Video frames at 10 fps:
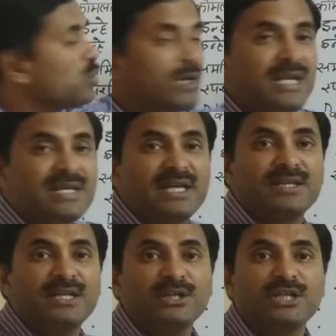तो इनके
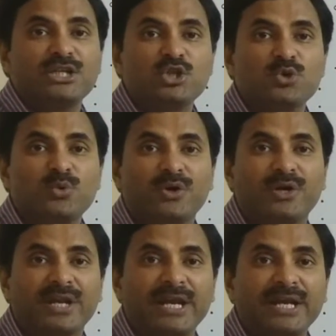अंदर टिश्यू
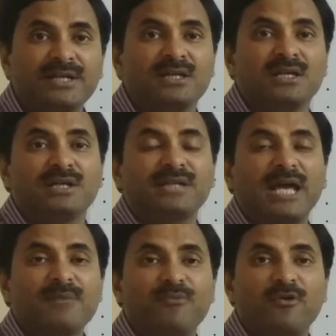ग्रेड
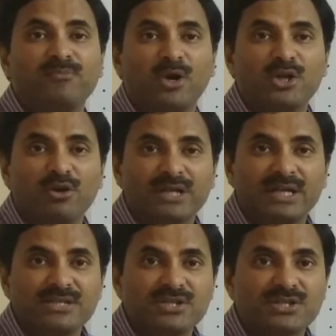टाइप ऑफ बॉडी
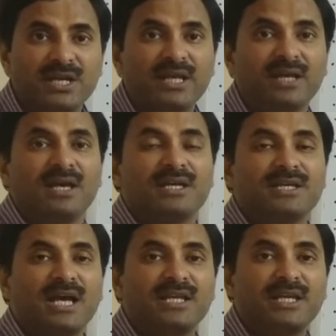ऑर्गेनाइजेशन है
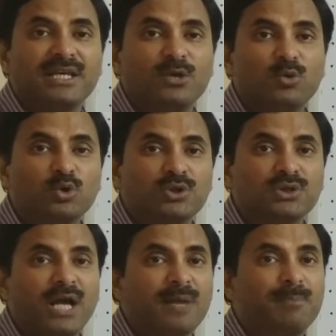यानी कि
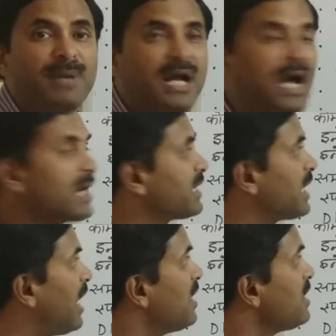उत्तक प्रकार
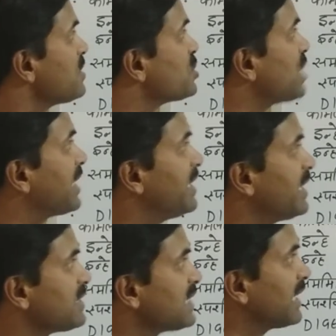का
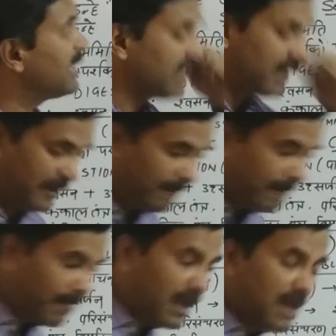शारीरिक संगठन है
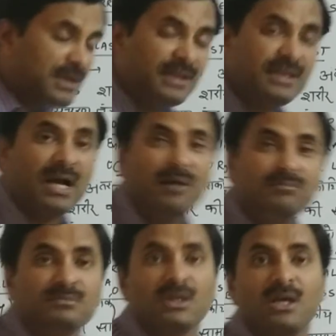यदि हम